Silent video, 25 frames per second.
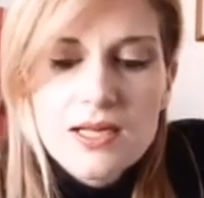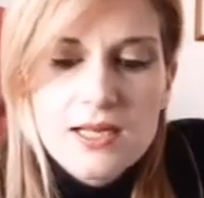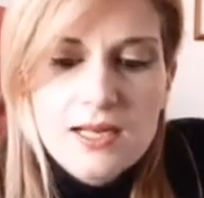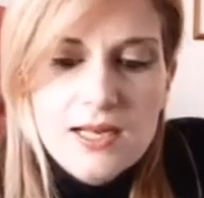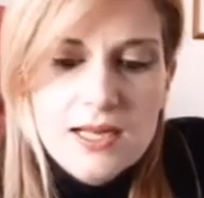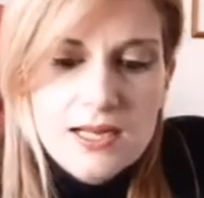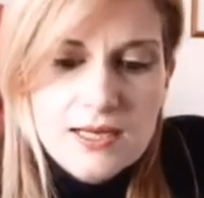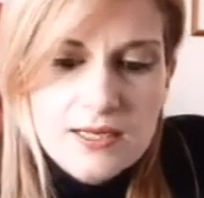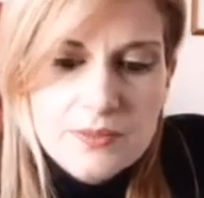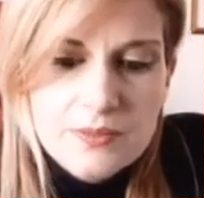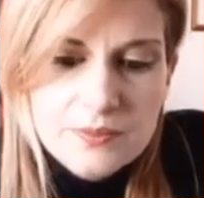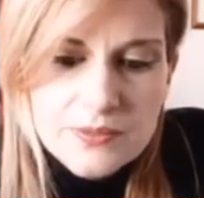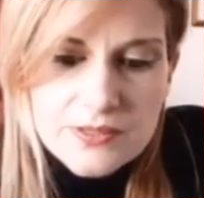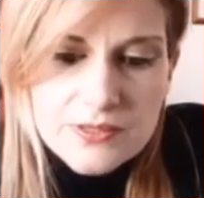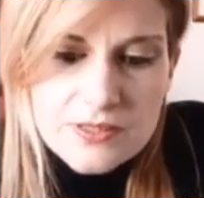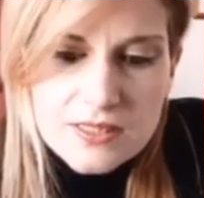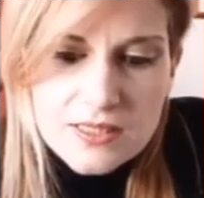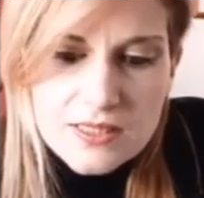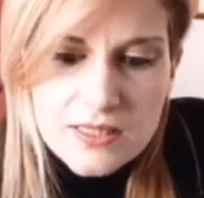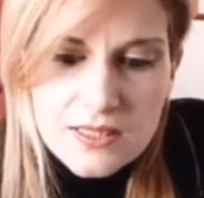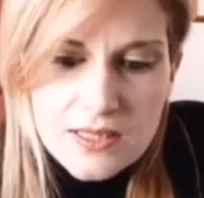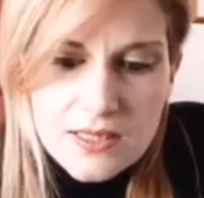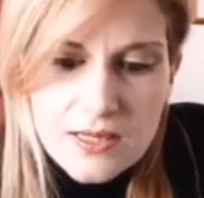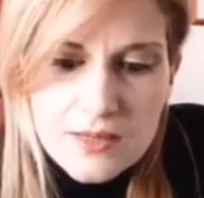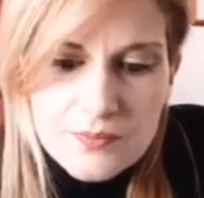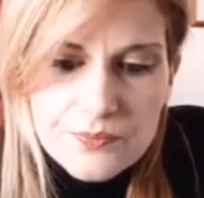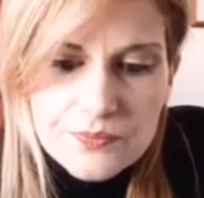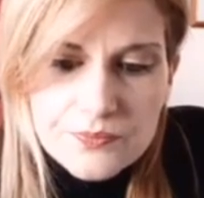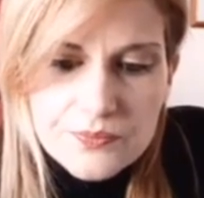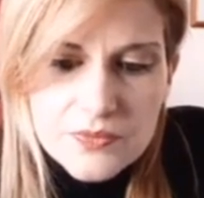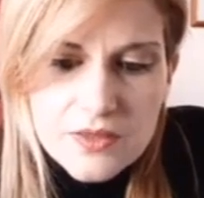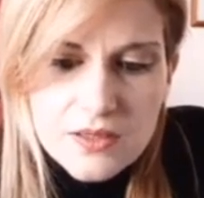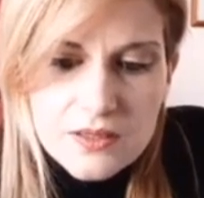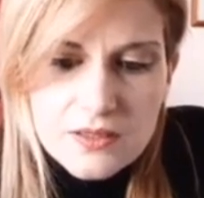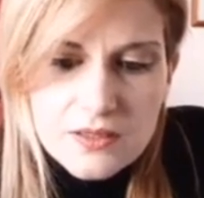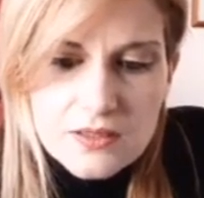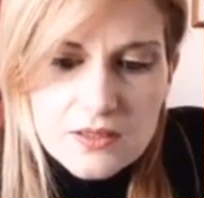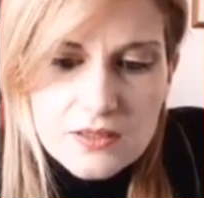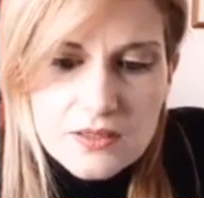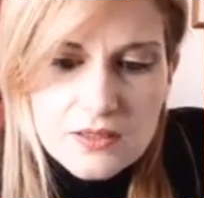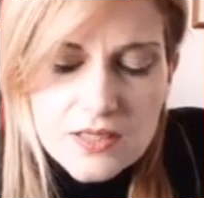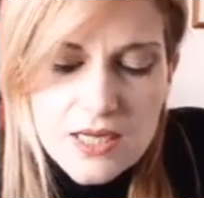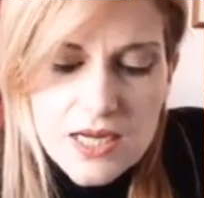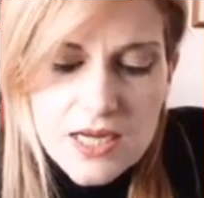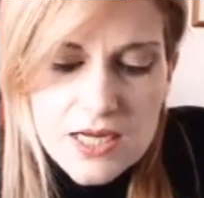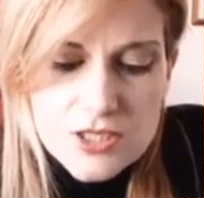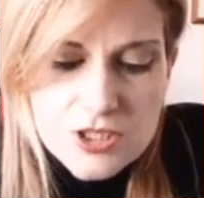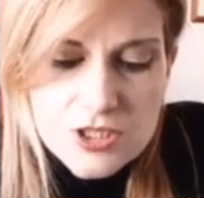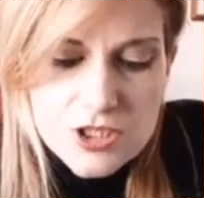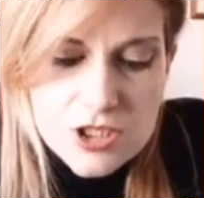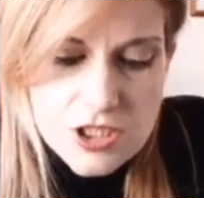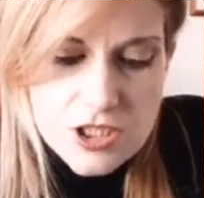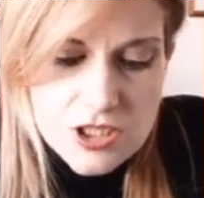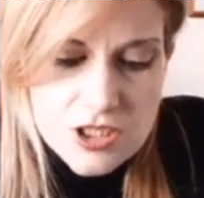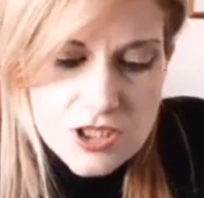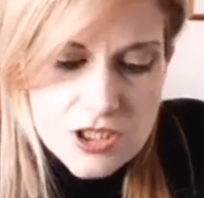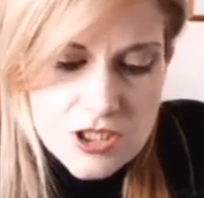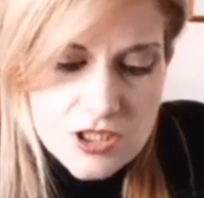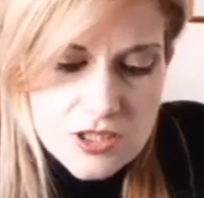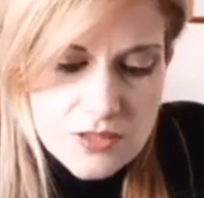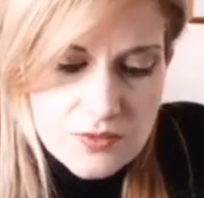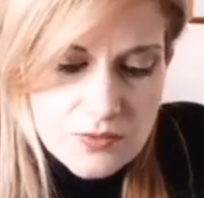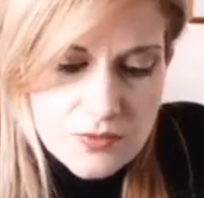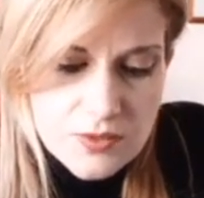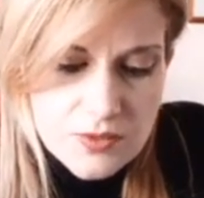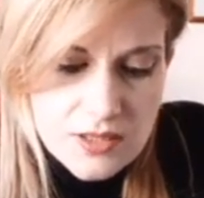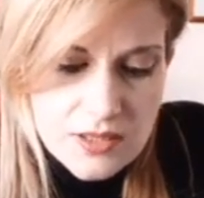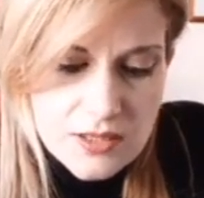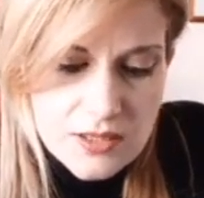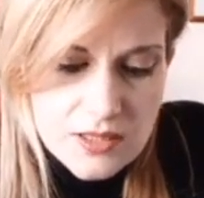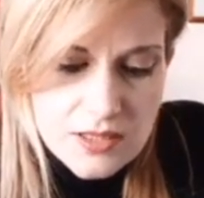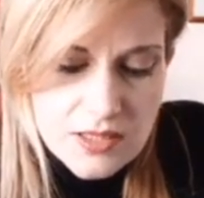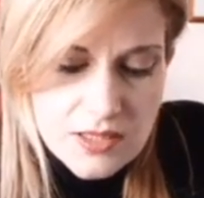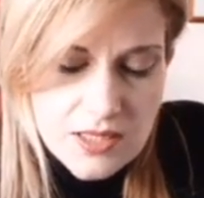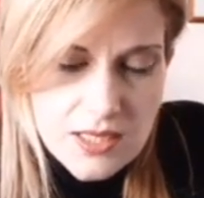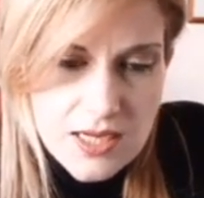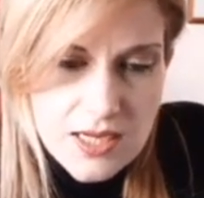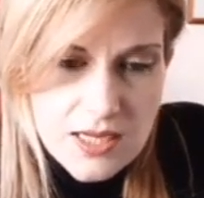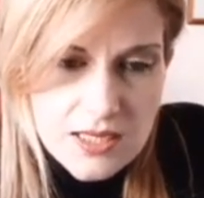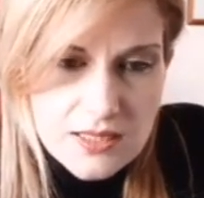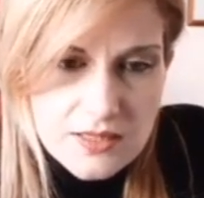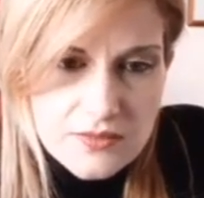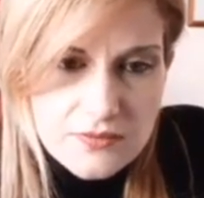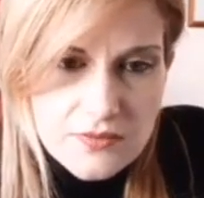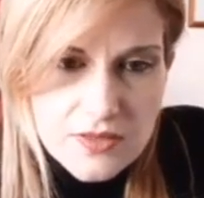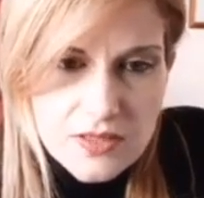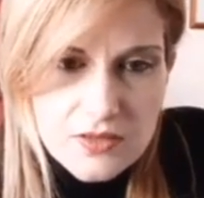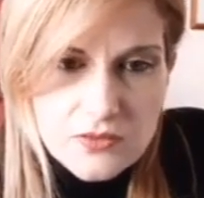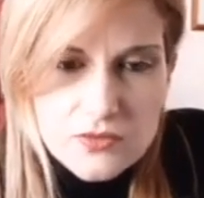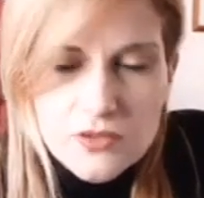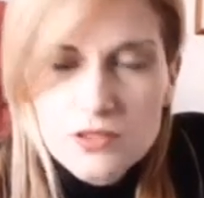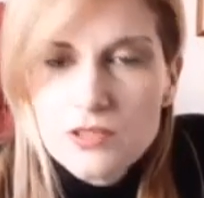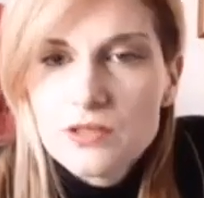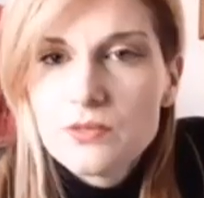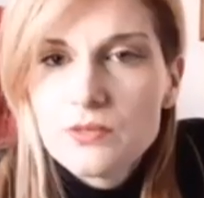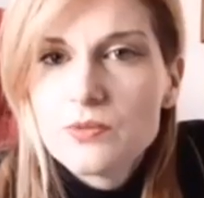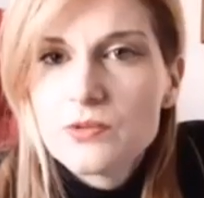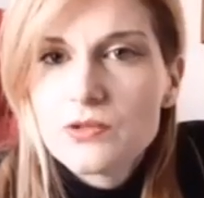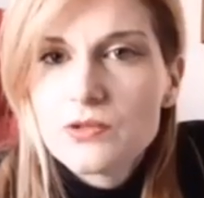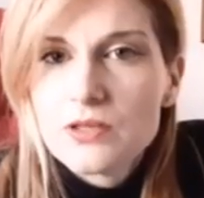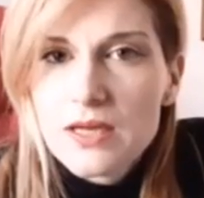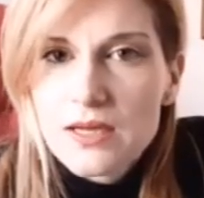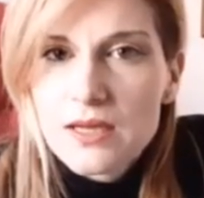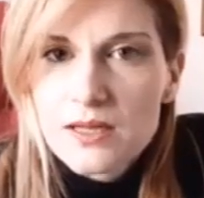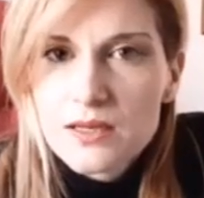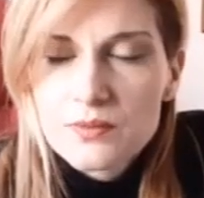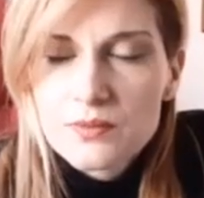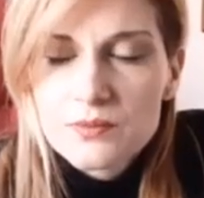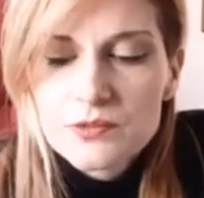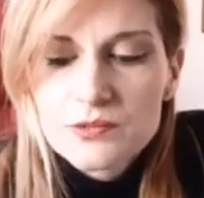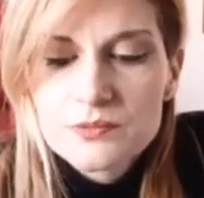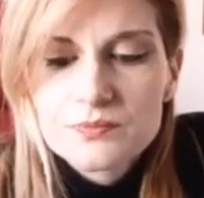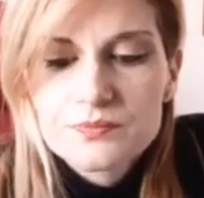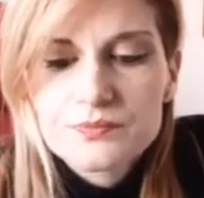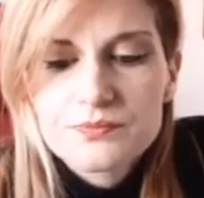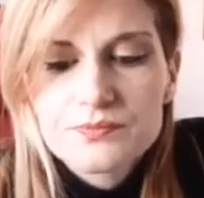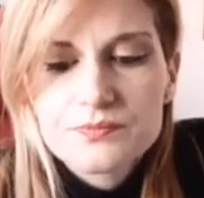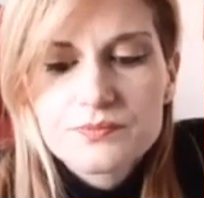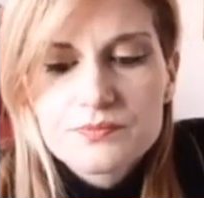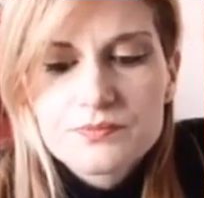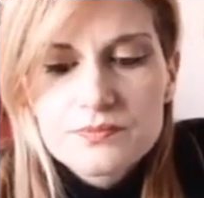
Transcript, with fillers: La leptina eh, agisce quindi a livello dell'ipotalamo